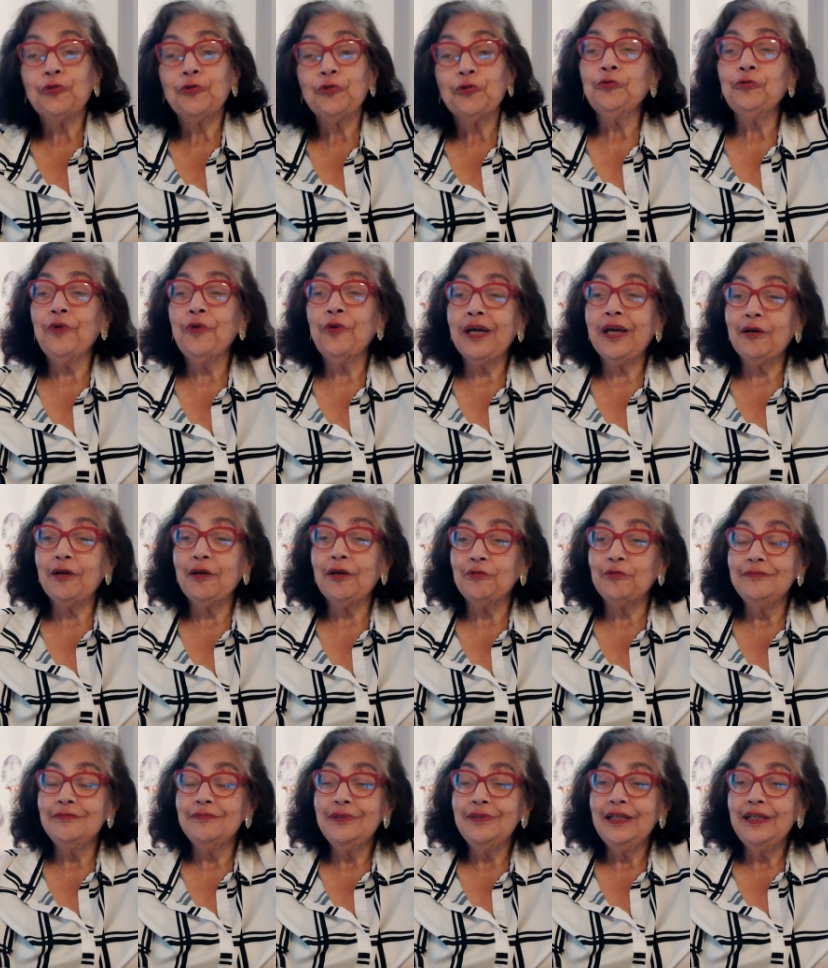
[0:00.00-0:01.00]
Todo
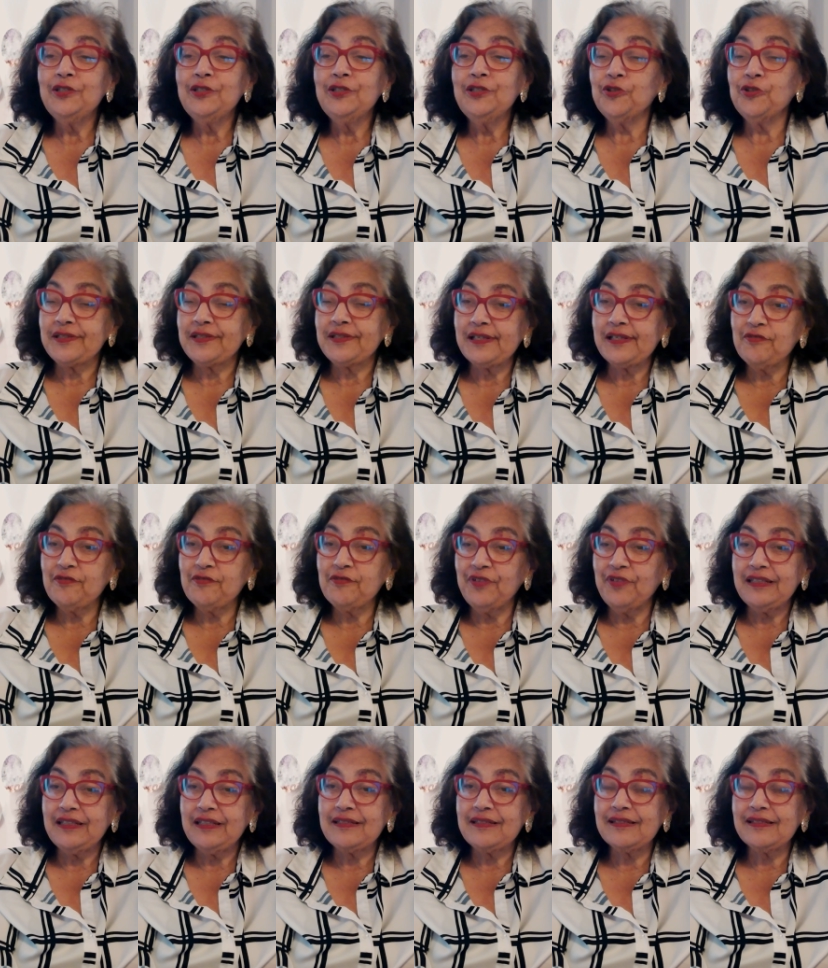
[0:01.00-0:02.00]
erro de nossas
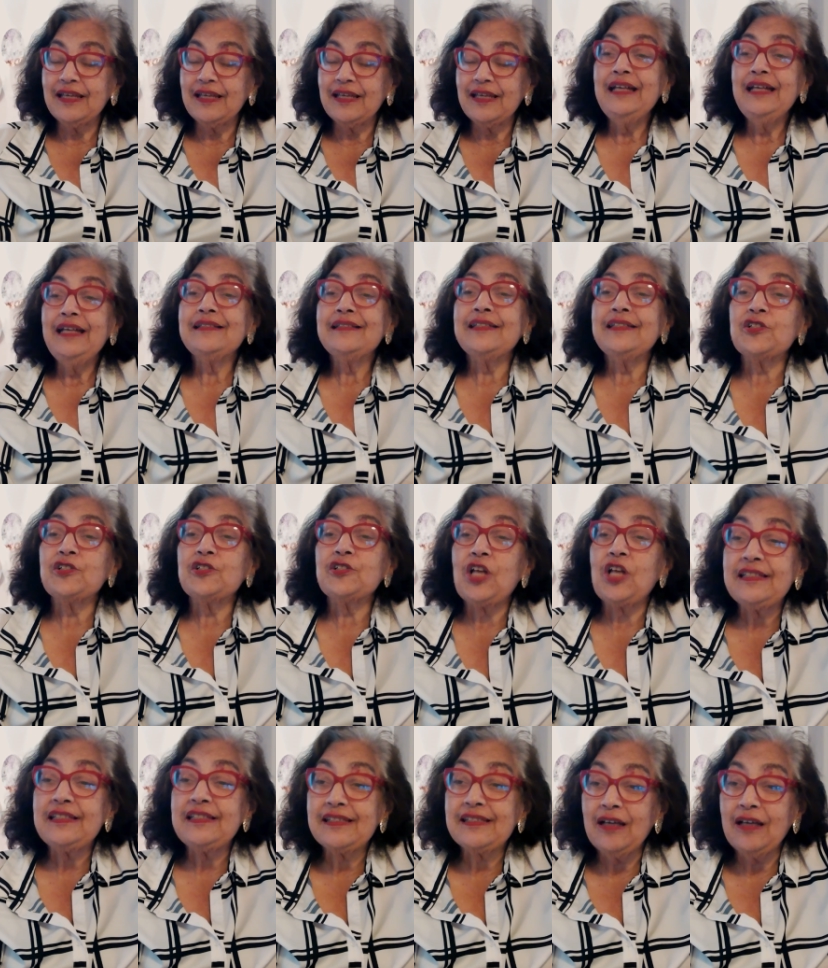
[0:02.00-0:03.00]
vidas seja
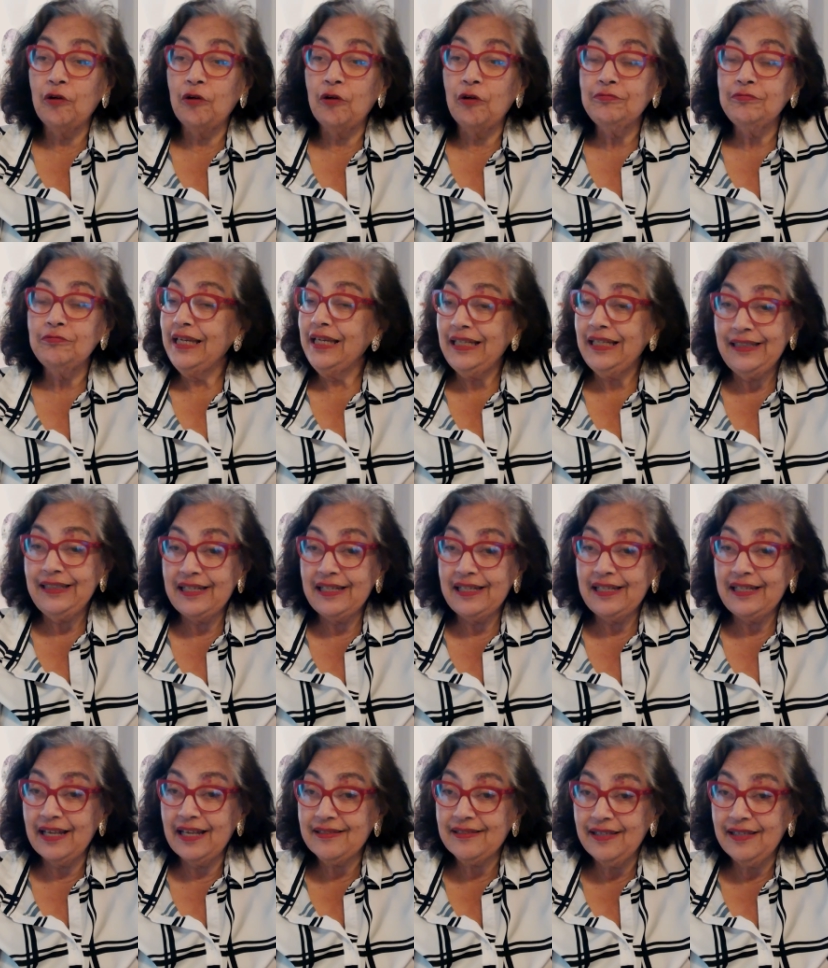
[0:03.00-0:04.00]
lição
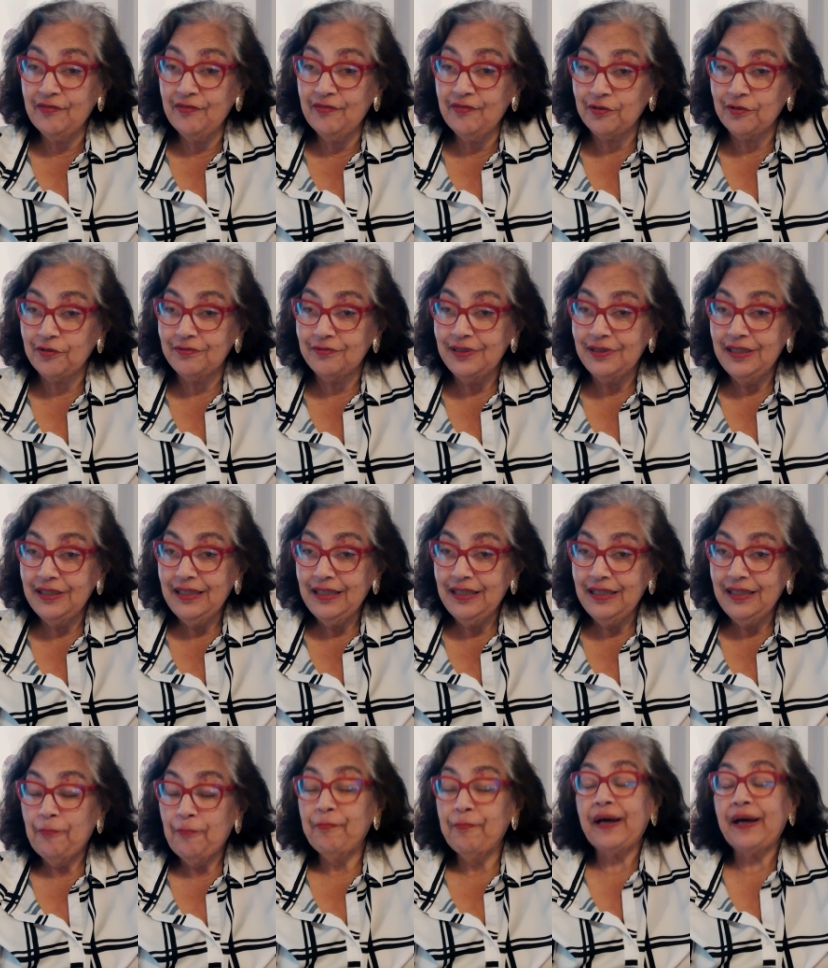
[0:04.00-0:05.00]
inesquecível,
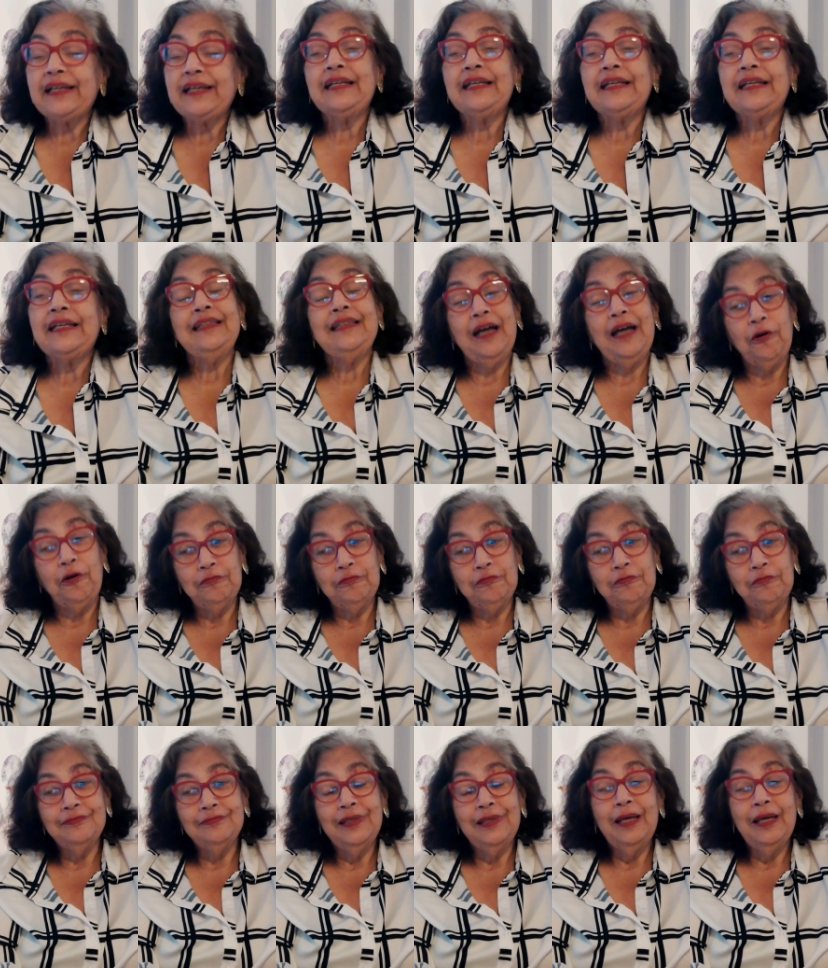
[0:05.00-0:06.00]
para que
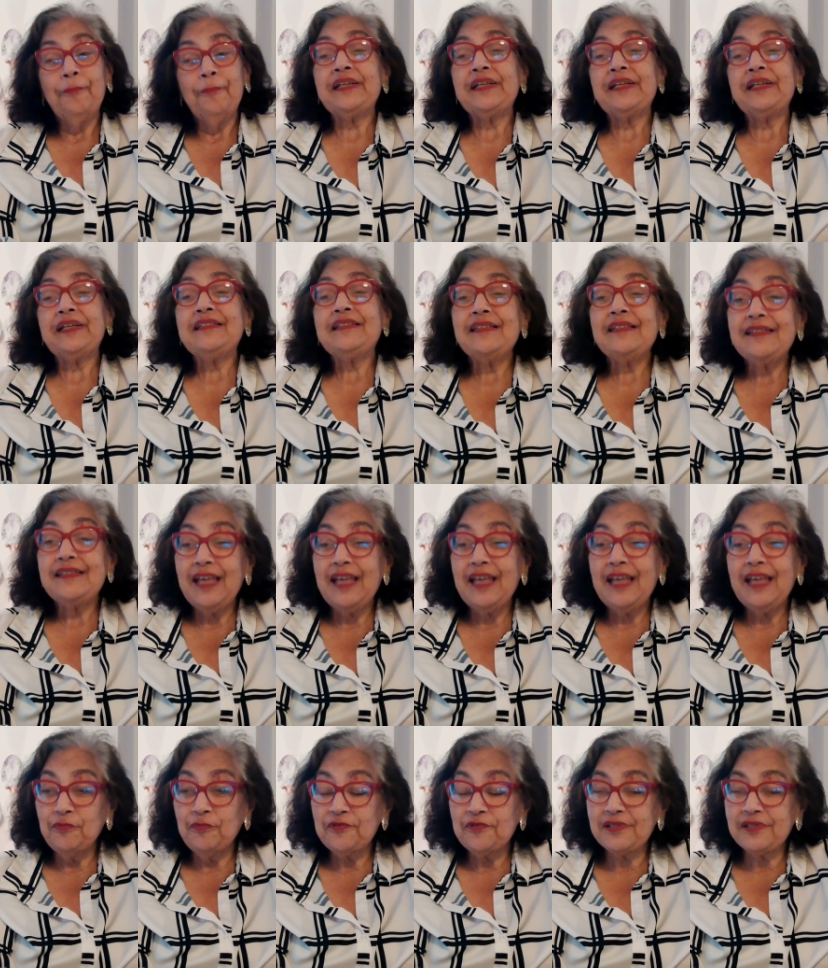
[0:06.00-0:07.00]
não
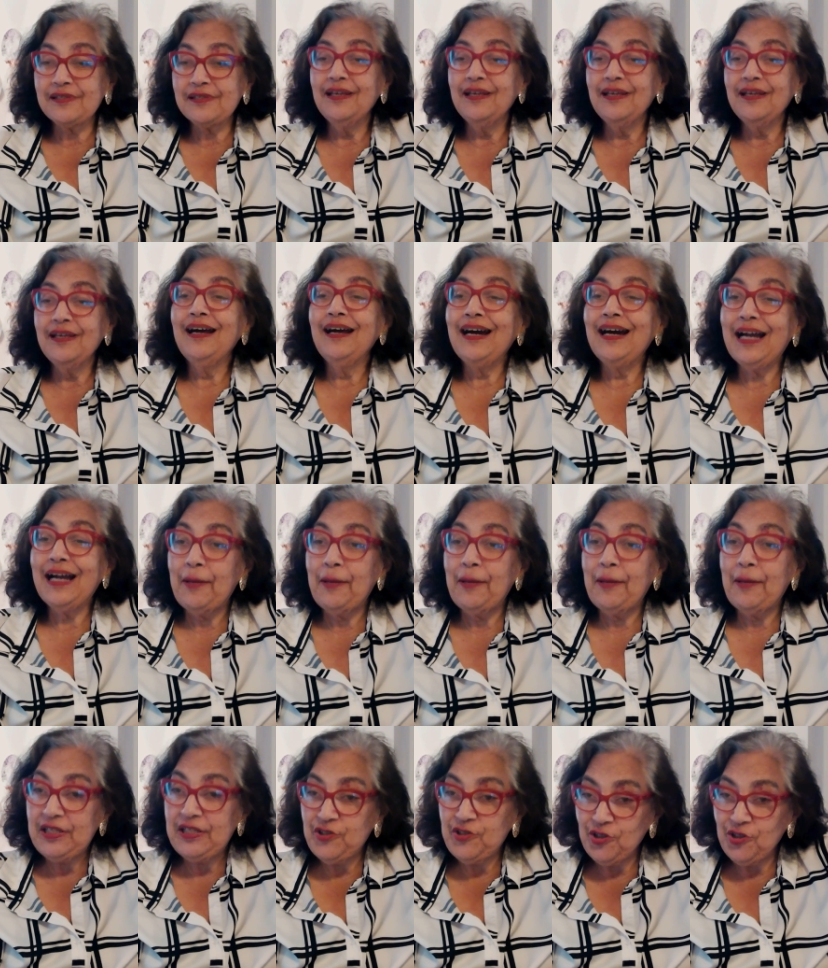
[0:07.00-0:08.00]
precisemos
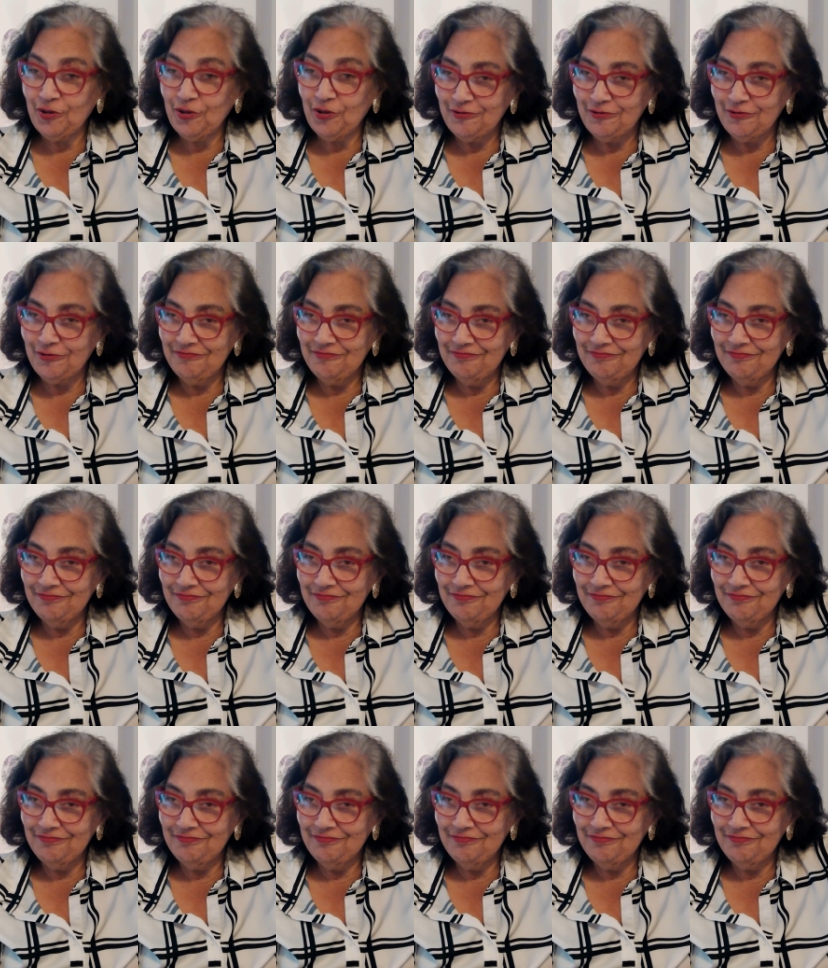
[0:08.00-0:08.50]
repeti-lo.